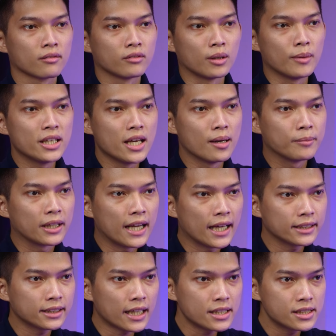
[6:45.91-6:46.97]
Rồi bây giờ mình
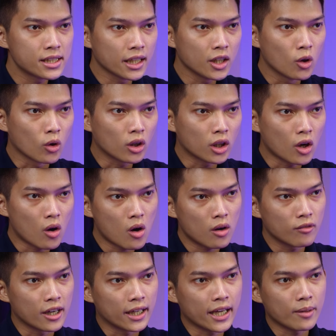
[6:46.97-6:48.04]
đang test single core
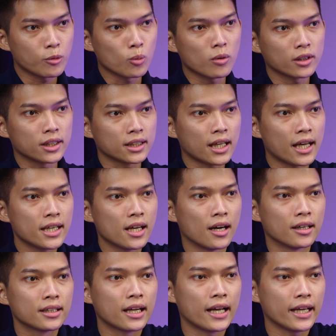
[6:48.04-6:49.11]
và anh em cũng có thể thấy
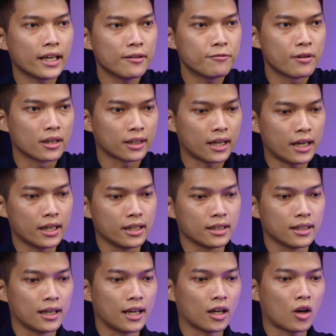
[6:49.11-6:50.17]
ở ngay cái phần này
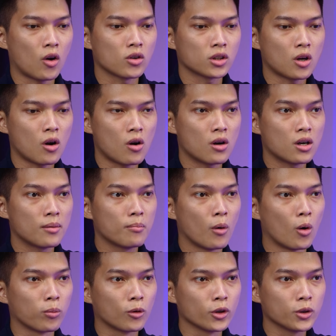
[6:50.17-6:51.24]
là con core
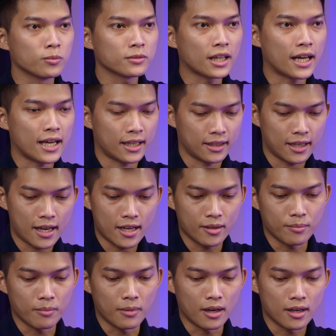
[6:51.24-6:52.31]
một của chúng ta.
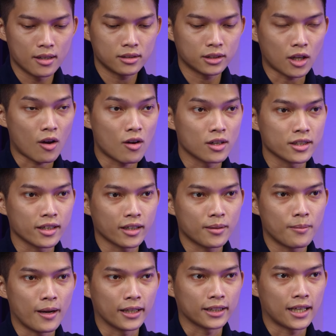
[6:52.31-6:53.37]
Đây, mở to lên cho các
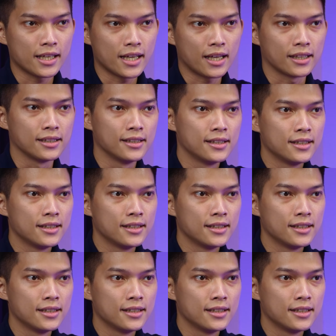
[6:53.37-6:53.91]
bạn thấy ha.